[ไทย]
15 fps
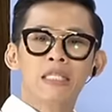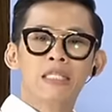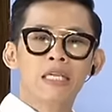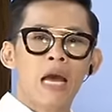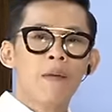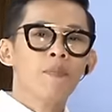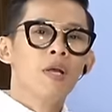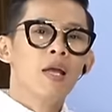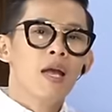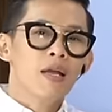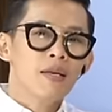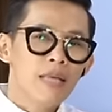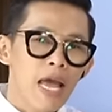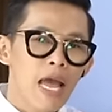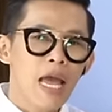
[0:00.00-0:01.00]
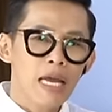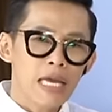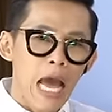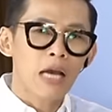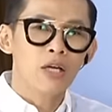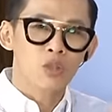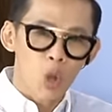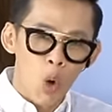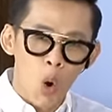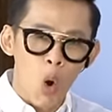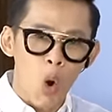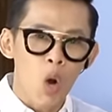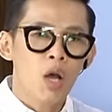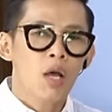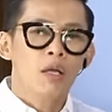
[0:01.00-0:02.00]
ริงๆครับเดยังโช
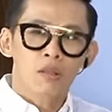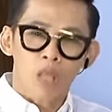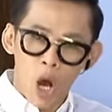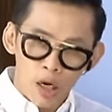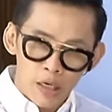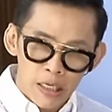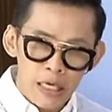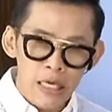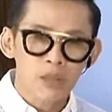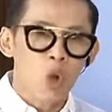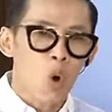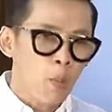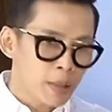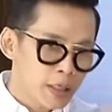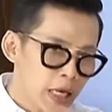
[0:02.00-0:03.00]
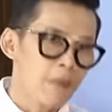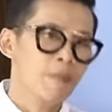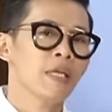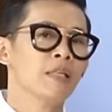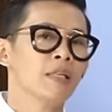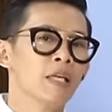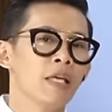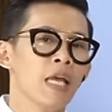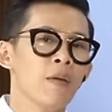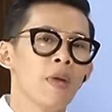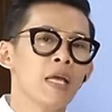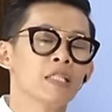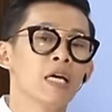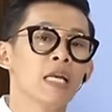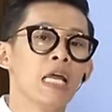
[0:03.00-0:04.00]
ตอนนี้โทรไปที่ไทยทิกเก็ต
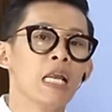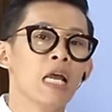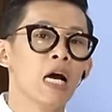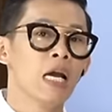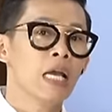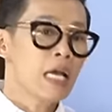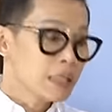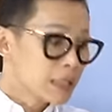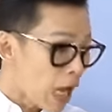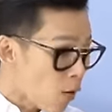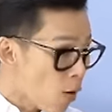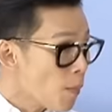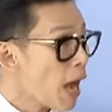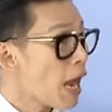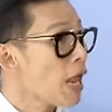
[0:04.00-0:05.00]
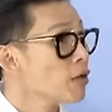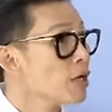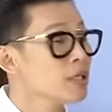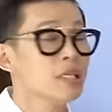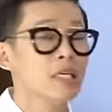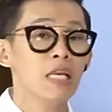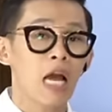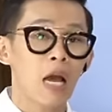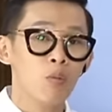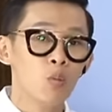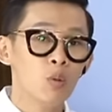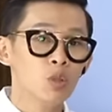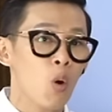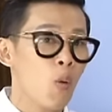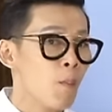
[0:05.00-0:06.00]
เมเจอร์ได้เลย แต่ว่ามาแล้วทั้งทีนะครับ คุ
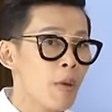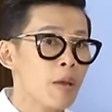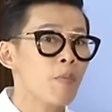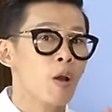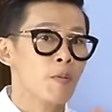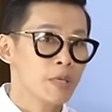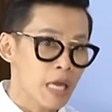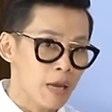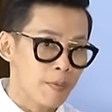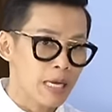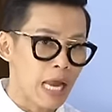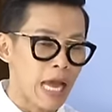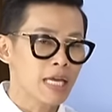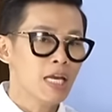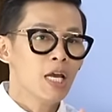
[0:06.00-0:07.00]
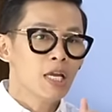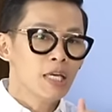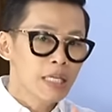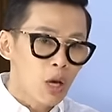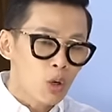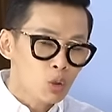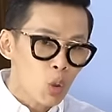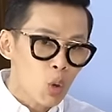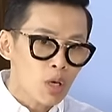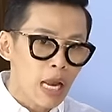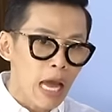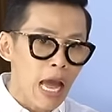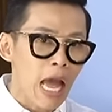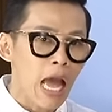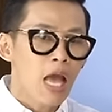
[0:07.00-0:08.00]
ณผู้ชมไม่ปล่อยพี่เดไปไหน เดี๋ยวช่วงห
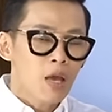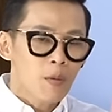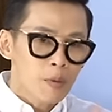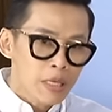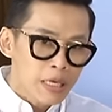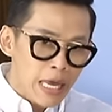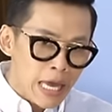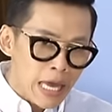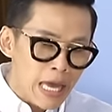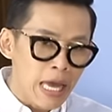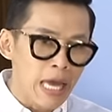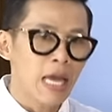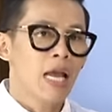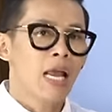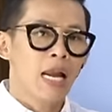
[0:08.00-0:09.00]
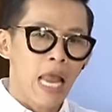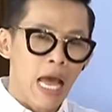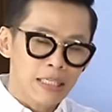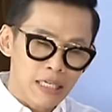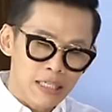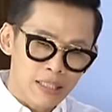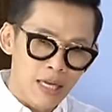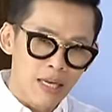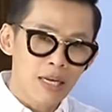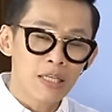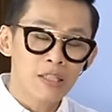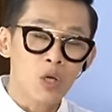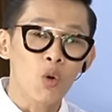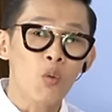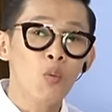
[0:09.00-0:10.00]
น้าพี่เด และอาจารย์เสรี
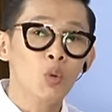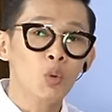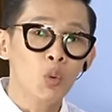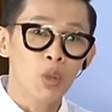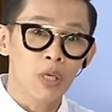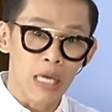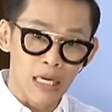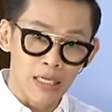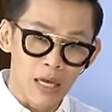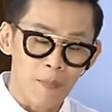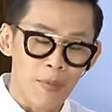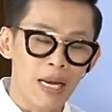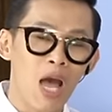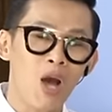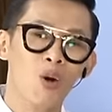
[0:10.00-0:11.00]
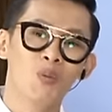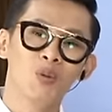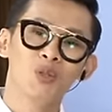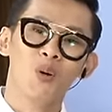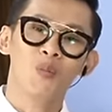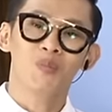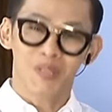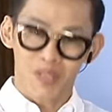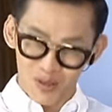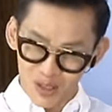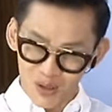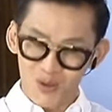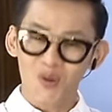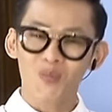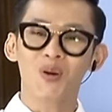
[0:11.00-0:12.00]
จะร่วมพูดคุยกันกับปัญหาของผู้ชมเดี๋ยว
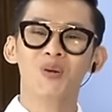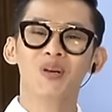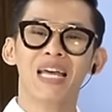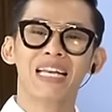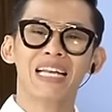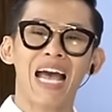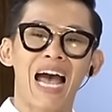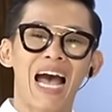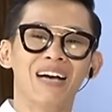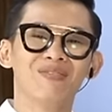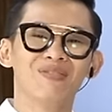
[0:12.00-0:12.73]
สักครู่มาคุยกันครับ